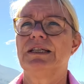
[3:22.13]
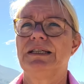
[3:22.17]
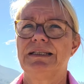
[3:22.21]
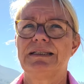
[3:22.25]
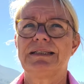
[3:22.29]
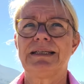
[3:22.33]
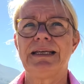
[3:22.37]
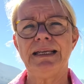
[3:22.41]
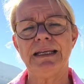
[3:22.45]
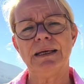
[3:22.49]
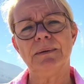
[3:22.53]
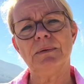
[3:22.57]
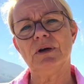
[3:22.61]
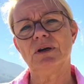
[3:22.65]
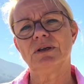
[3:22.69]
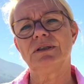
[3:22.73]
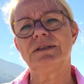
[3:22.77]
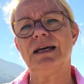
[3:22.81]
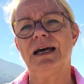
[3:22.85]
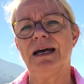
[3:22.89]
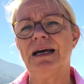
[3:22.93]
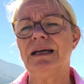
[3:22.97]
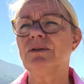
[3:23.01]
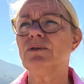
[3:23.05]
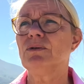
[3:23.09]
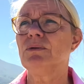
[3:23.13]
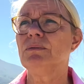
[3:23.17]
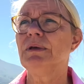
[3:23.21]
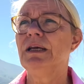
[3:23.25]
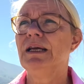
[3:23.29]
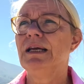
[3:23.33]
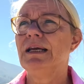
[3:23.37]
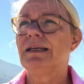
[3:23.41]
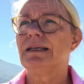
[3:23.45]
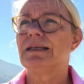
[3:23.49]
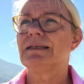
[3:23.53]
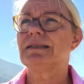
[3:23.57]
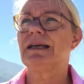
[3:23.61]
Es geht aber auch darum,
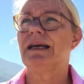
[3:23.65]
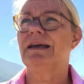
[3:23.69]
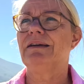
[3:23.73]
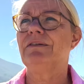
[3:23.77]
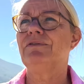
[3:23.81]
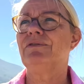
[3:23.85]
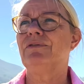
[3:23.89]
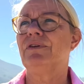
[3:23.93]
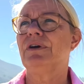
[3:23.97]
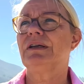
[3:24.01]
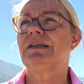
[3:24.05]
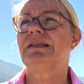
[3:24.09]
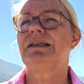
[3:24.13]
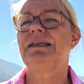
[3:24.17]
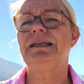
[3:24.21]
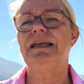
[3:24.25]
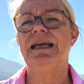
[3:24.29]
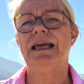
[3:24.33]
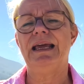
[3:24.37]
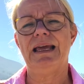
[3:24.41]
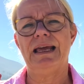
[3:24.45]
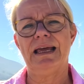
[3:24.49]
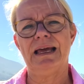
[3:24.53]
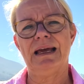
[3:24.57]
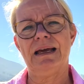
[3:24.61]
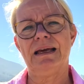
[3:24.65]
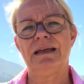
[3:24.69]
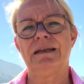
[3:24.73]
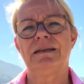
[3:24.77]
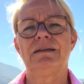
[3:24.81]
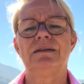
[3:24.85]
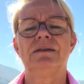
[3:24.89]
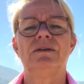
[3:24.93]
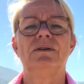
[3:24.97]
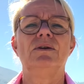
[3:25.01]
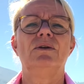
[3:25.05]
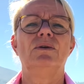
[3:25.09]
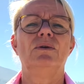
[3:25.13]
dass einfach die
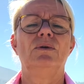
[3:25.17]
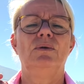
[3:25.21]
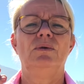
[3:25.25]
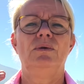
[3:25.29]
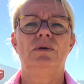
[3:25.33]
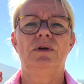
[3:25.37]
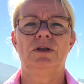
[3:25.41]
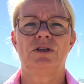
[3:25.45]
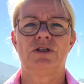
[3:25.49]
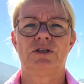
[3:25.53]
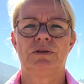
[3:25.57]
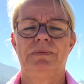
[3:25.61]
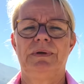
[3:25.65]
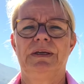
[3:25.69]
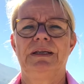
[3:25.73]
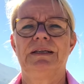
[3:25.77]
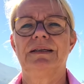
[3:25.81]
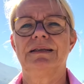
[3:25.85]
Erde höher schwingt.